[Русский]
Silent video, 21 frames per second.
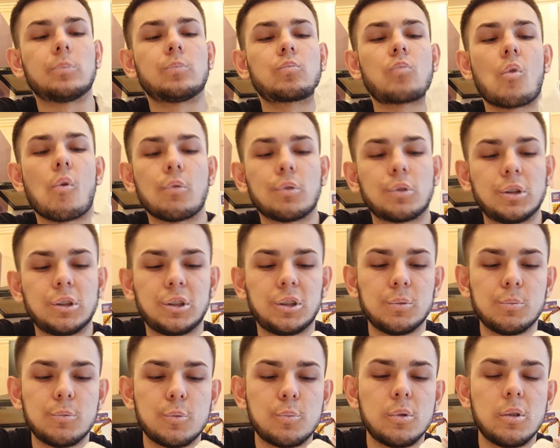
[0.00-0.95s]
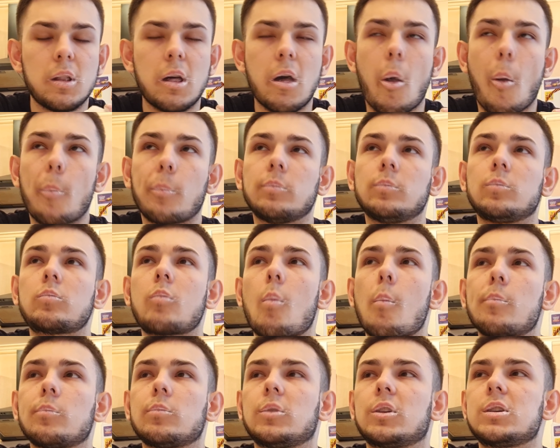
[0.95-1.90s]
Но а вот если бы была
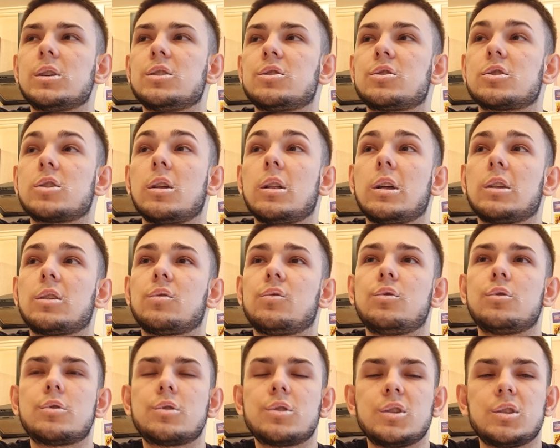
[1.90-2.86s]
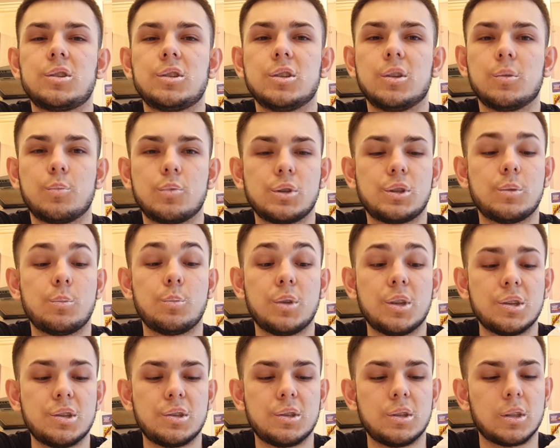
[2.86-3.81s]
такая шкала твердости, допустим,
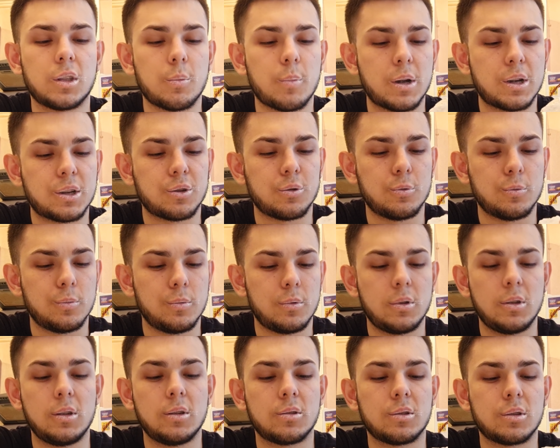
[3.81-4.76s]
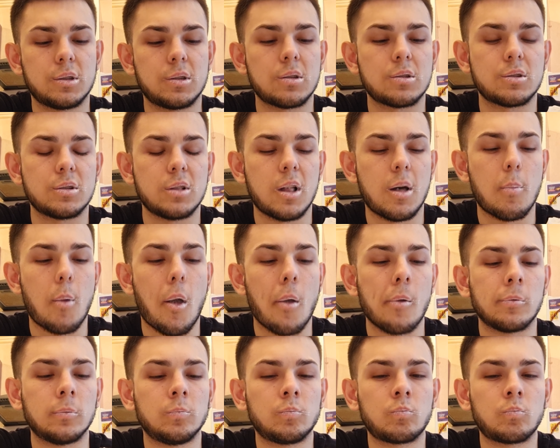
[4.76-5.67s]
10 это максимум, единица это слабо.